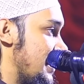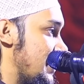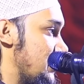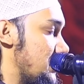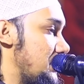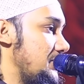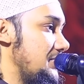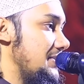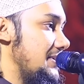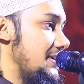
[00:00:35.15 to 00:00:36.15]
কিন্তু
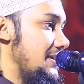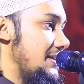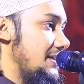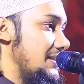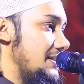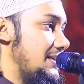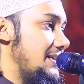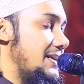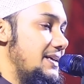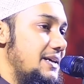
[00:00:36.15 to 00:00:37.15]

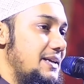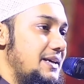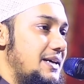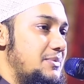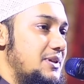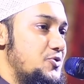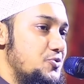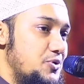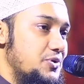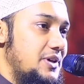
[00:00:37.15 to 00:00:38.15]
দিনের জ্ঞানে আমাদের
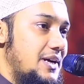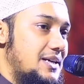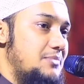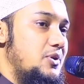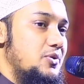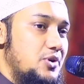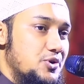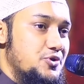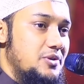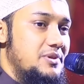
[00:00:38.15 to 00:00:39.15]
যুবকদের একটা বড়
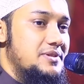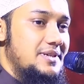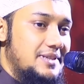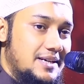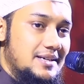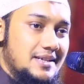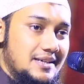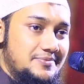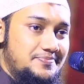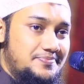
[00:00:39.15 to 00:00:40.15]
অংশই মিসকিন থেকে যায়